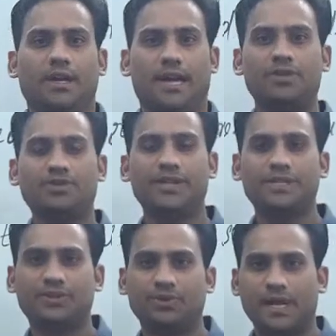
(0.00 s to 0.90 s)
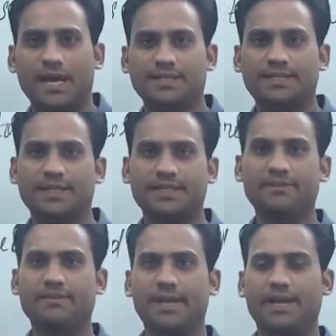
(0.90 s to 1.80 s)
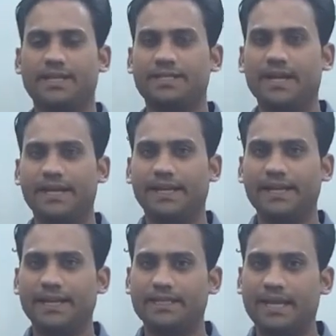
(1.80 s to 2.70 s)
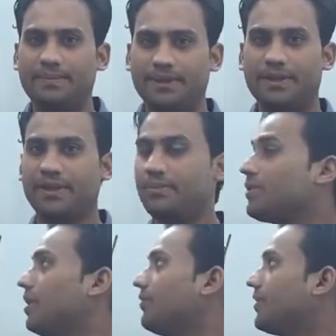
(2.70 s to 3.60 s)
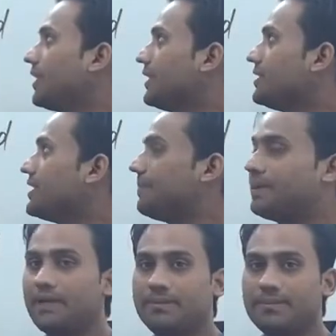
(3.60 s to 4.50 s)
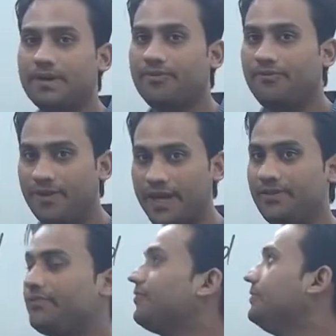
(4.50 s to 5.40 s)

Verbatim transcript: हेलो स्टूडेंट्स तो क्लास टेंथ में एनसीईआरटी एग्जामिनर e से हम सॉल्व कर रहे थे चैप्टर नंबर फाइव